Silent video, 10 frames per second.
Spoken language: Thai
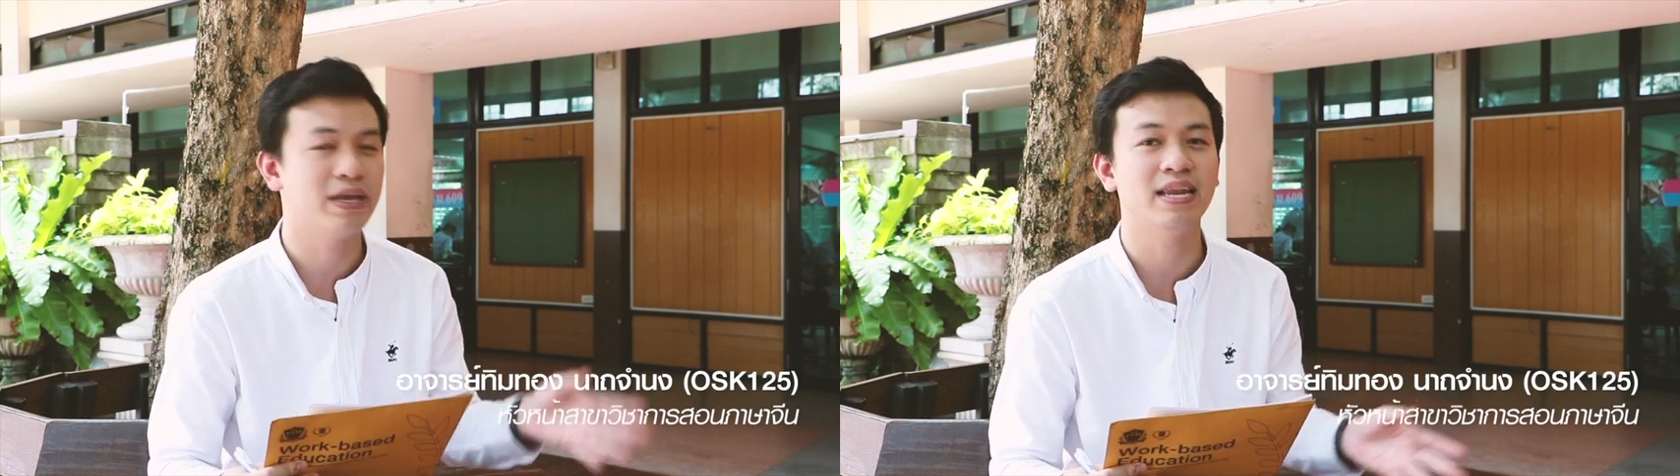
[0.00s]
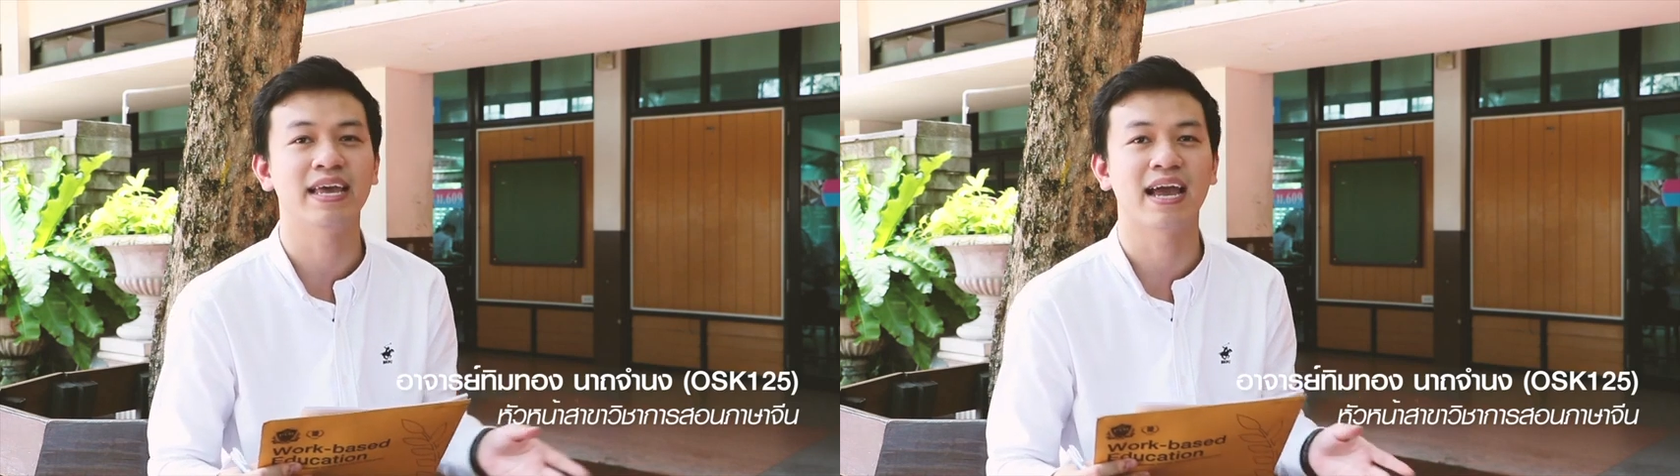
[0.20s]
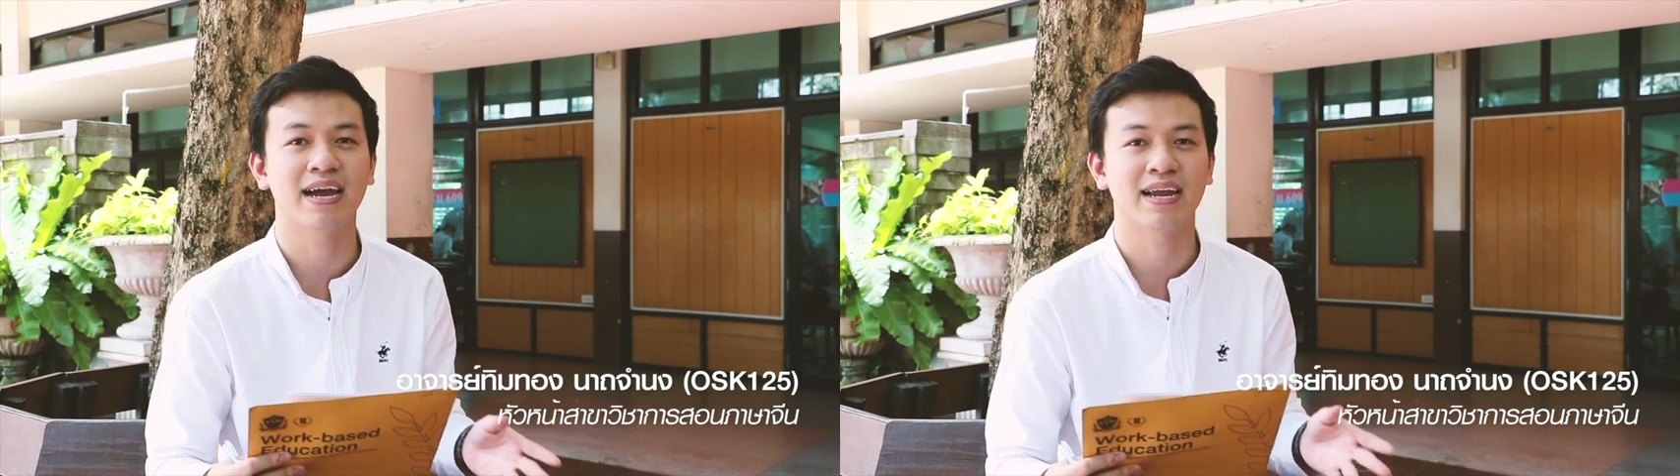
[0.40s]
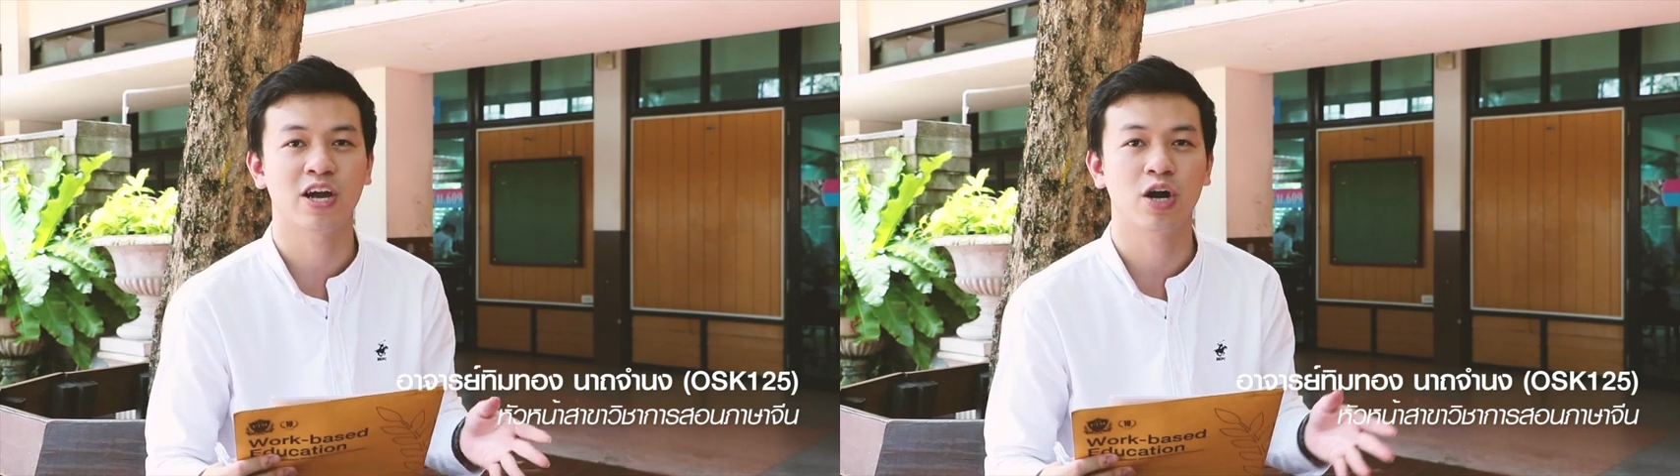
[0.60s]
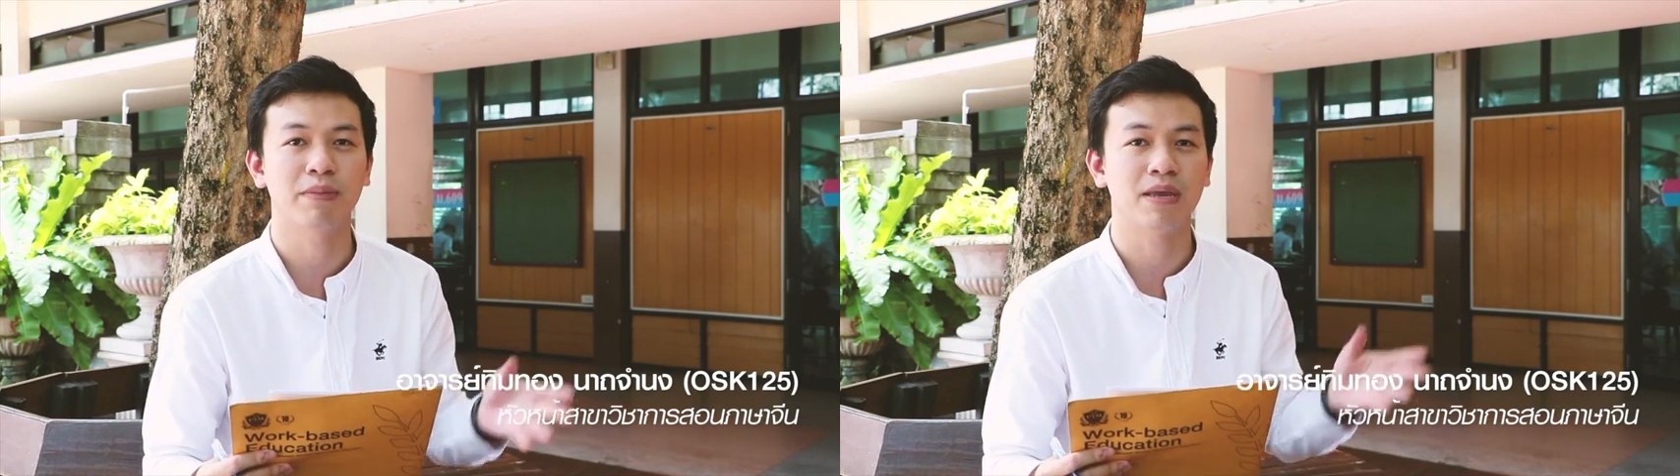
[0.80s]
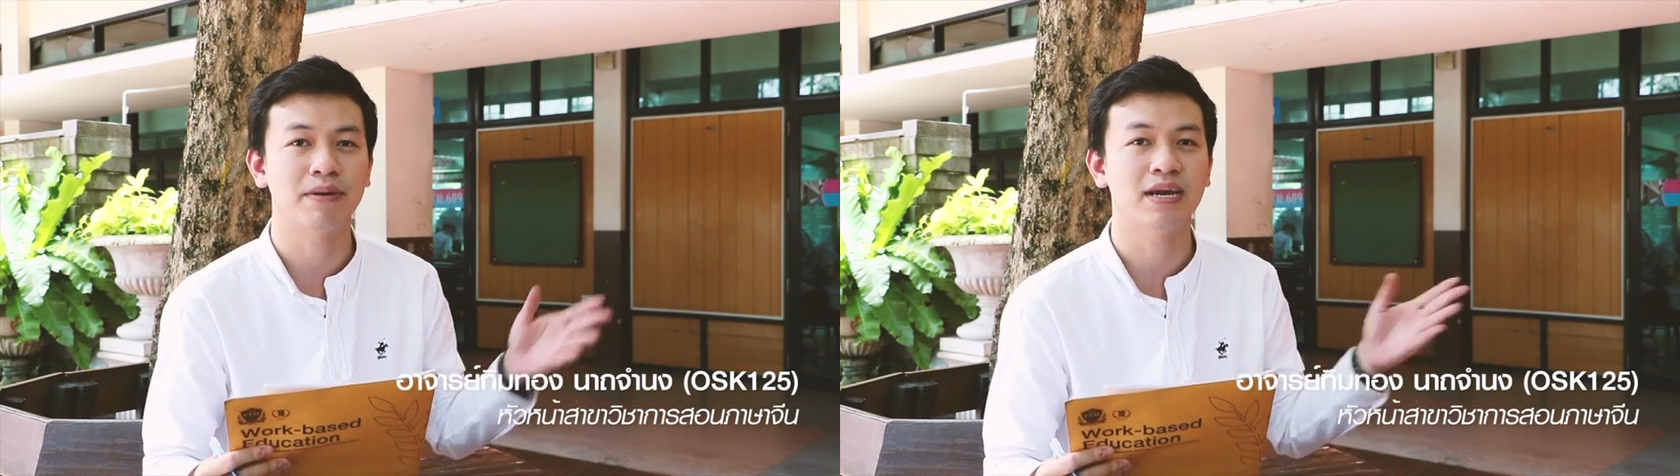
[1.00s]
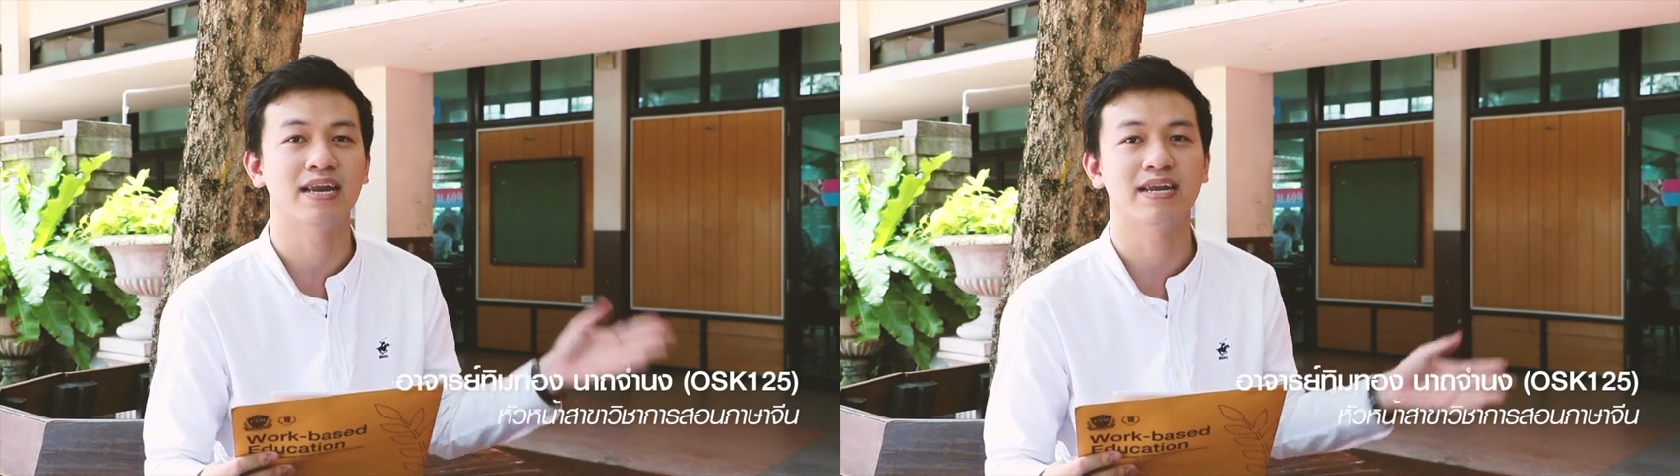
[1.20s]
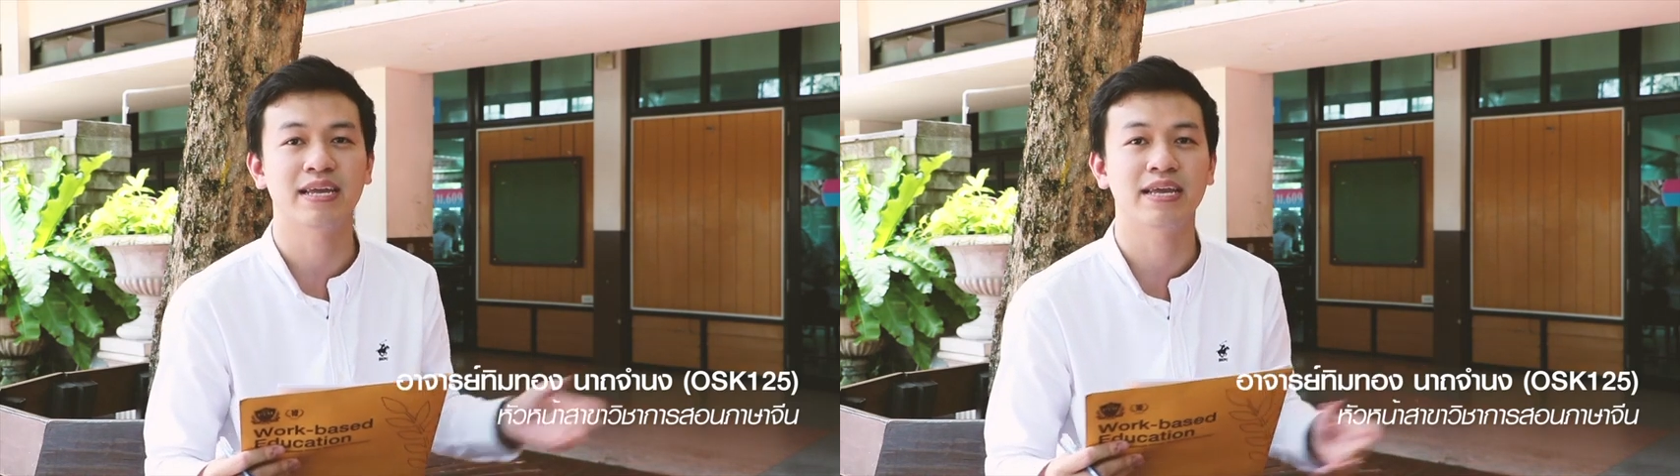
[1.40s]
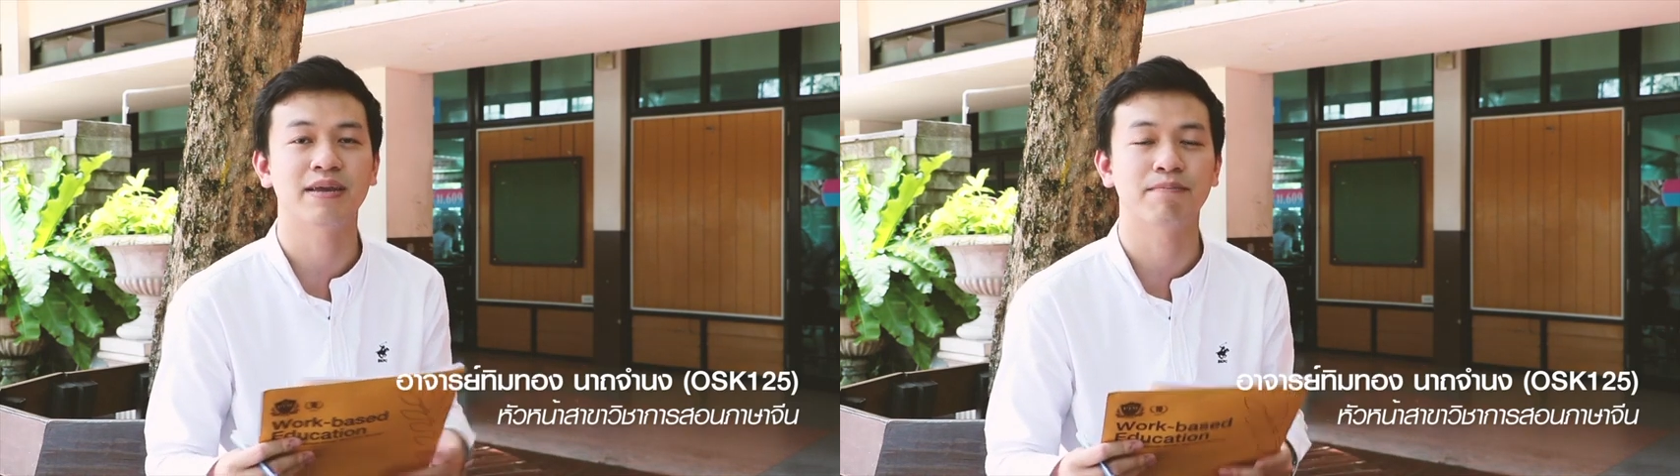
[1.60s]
พี่เลี้ยง แล้วก็มีเพื่อนที่